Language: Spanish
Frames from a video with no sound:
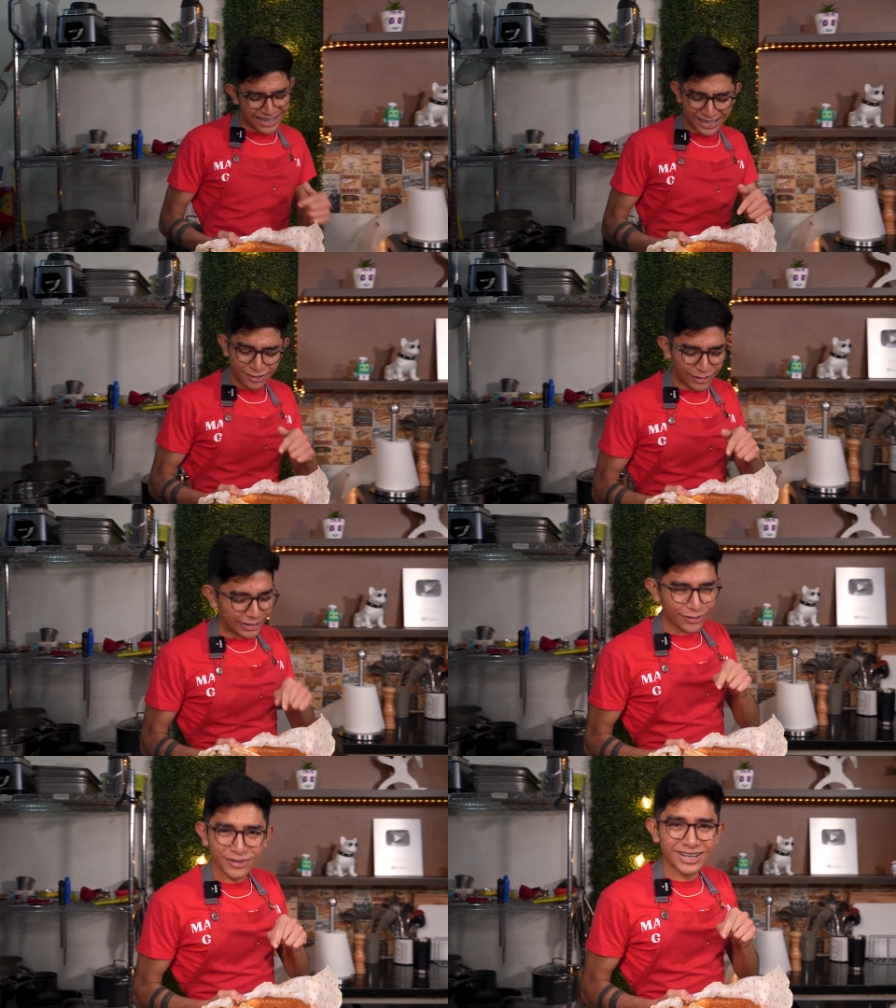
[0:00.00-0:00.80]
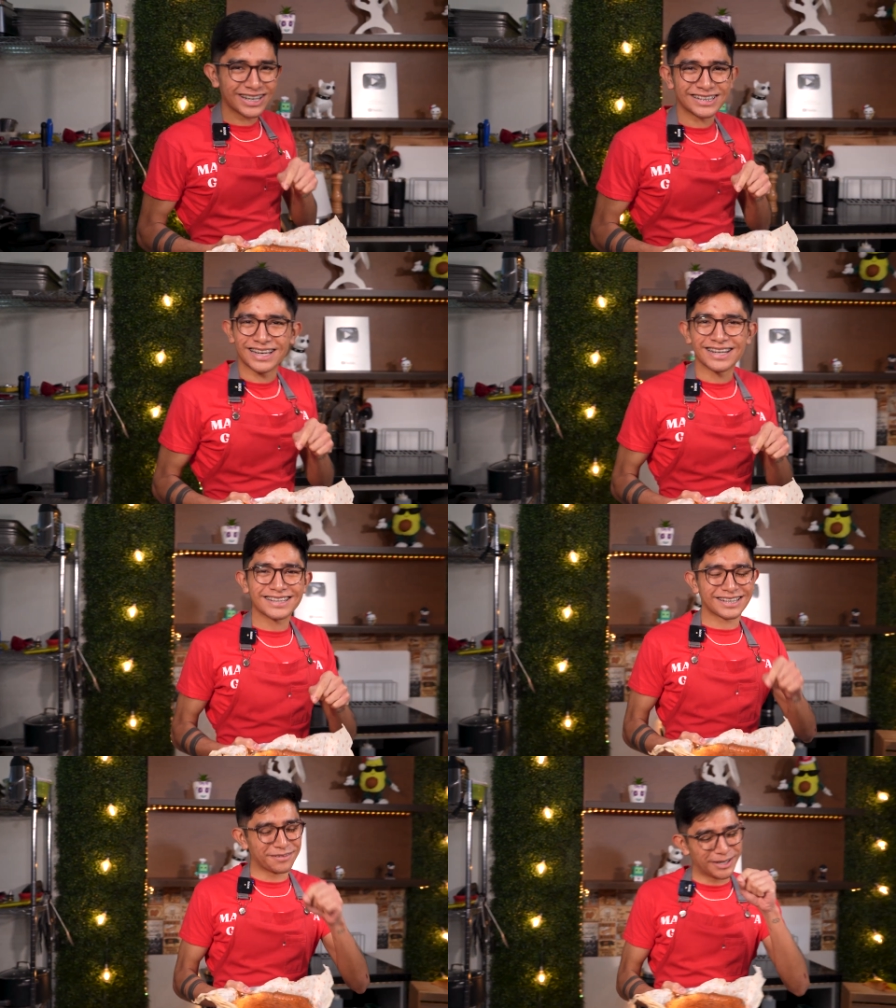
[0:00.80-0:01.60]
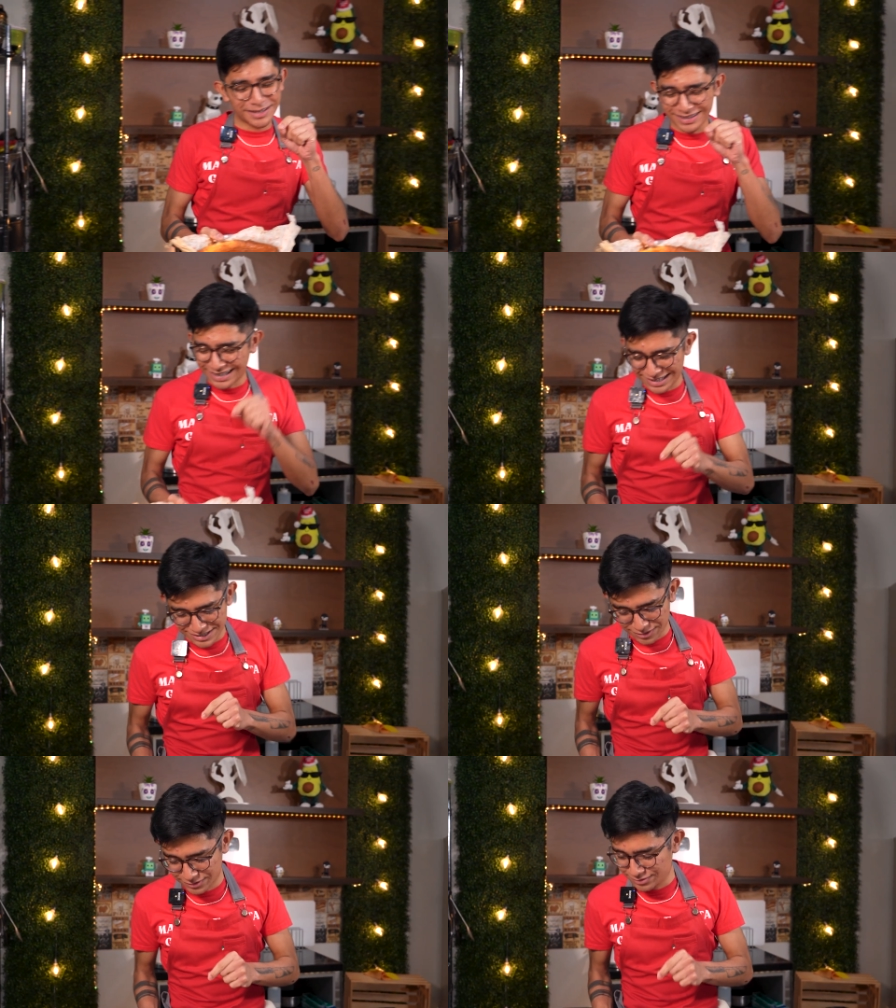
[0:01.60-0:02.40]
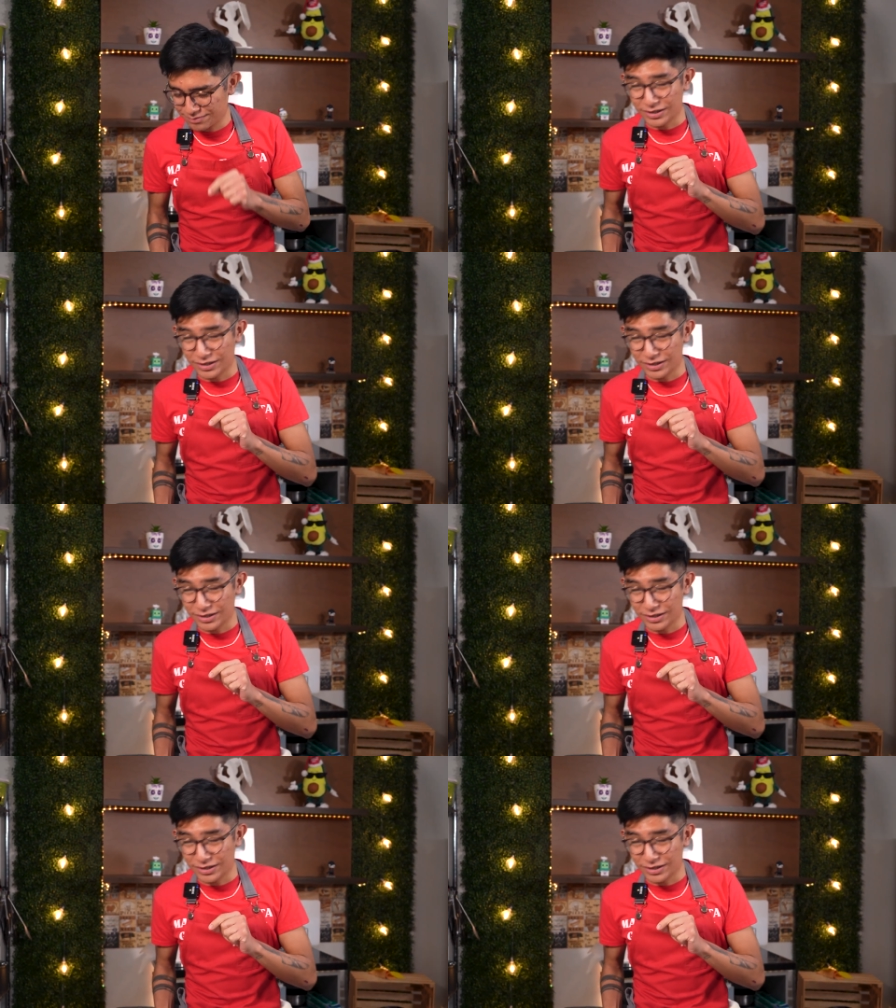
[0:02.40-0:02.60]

El doradito con el que sale se ve delicioso.